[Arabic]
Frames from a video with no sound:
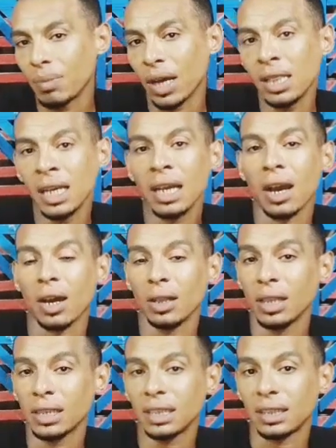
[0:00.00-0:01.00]
ما اللي هي
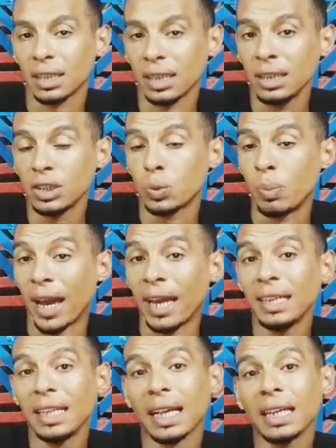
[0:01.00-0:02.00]
خلصت الريش
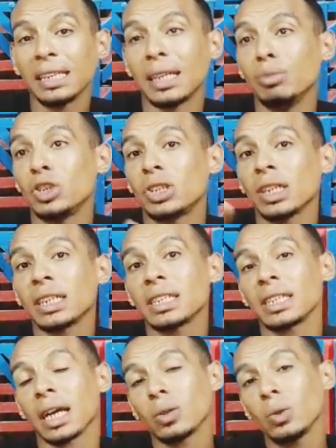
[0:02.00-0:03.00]
مع انك انت مشتري
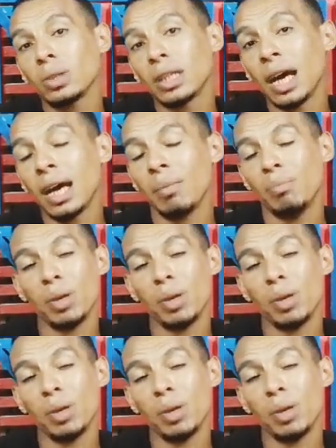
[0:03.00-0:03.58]
الزغلول ده